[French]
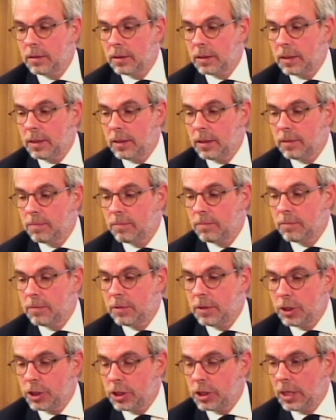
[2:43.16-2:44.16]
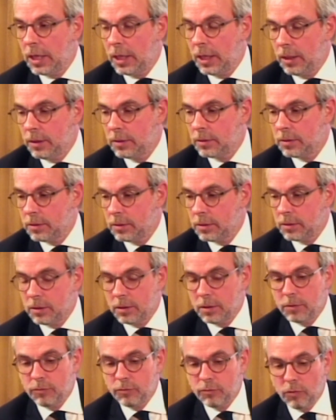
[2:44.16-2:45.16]
qui déjà
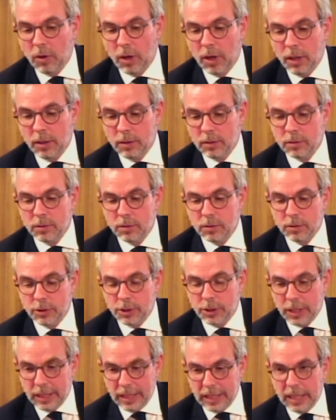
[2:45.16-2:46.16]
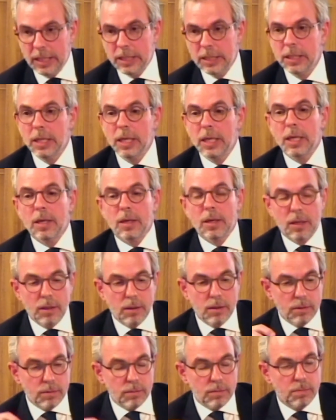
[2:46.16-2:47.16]
voit rail.
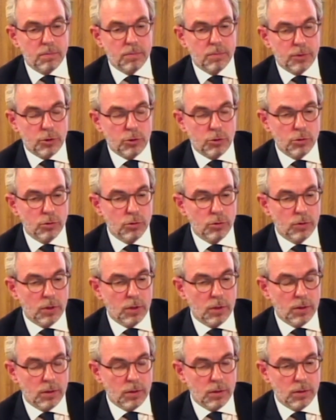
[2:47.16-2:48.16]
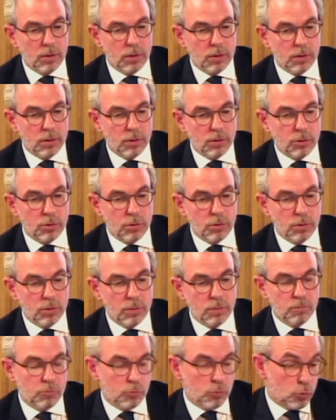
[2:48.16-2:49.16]
Euh, euh,
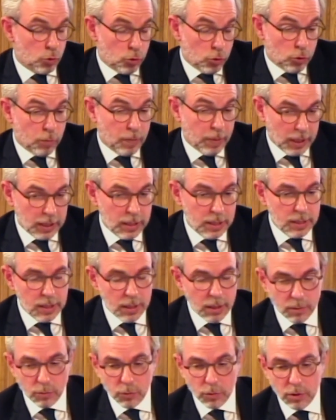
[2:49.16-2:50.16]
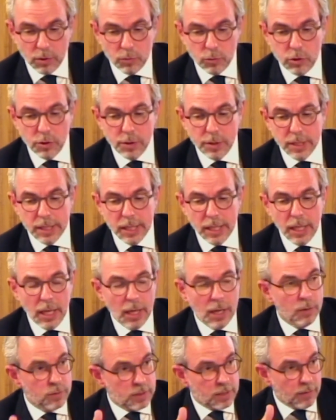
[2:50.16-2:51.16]
se, pérenniser, comme, comme je le disais.
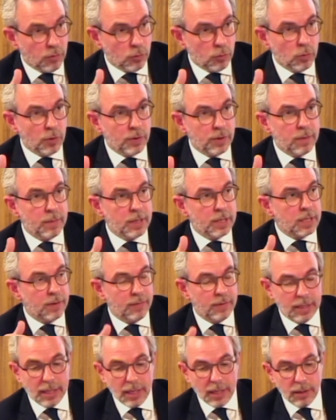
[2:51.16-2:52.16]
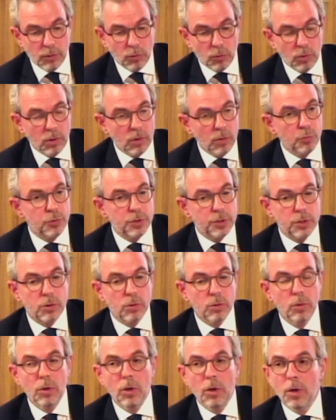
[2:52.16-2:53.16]
Nous avons eu en débattre avec Karine Roland,
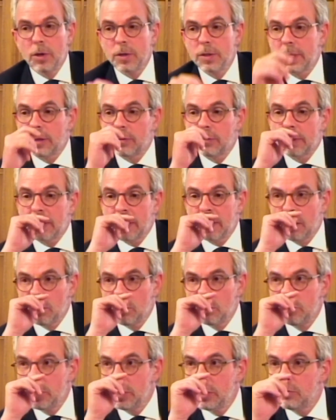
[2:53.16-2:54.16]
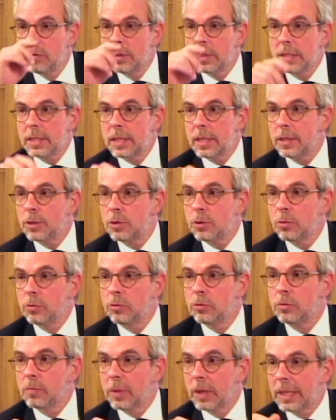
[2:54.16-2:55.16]
puisque ça doit être l'objet d'une installation
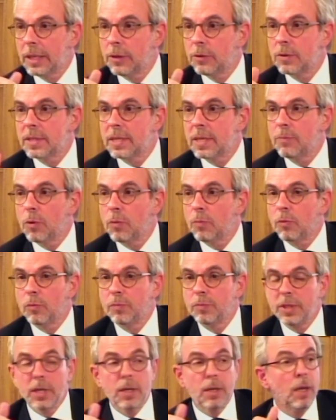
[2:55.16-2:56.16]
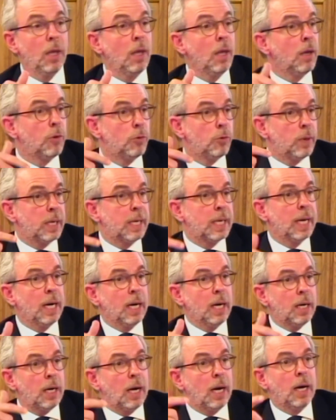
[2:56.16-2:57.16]
d'une brigade de sapeurs-pompiers, eu
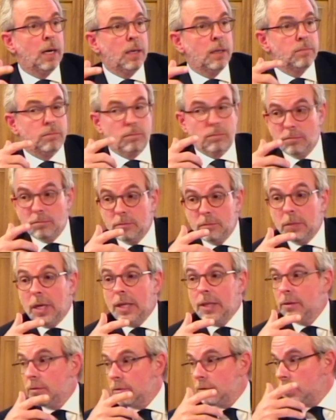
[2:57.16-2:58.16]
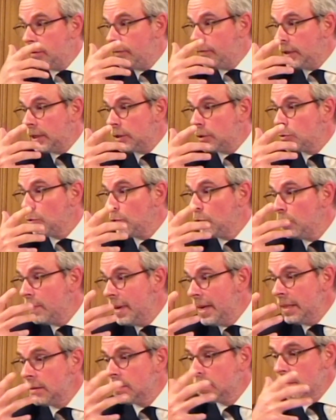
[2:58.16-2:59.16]
égard à la densification
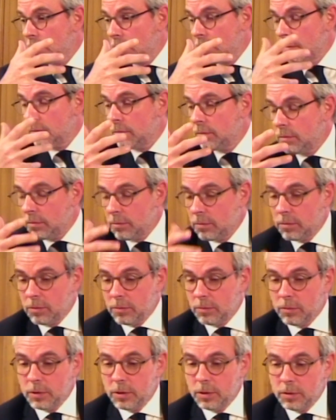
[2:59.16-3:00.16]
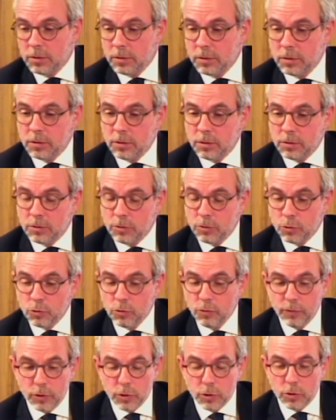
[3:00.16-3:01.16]
humaine dont, dont, euh,
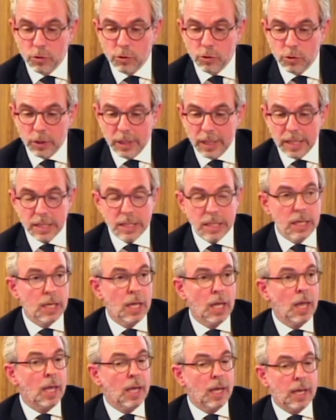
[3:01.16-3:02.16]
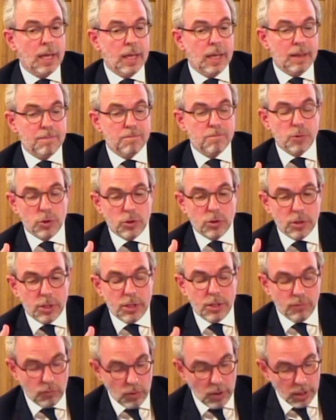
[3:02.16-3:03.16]
souffre ce, quartier. Et
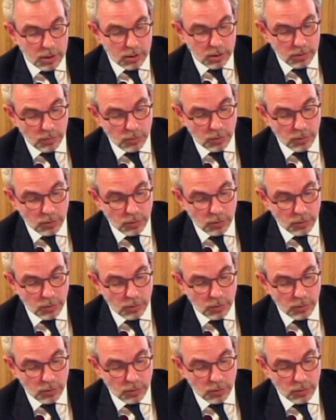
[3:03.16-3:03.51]
j'y vois comme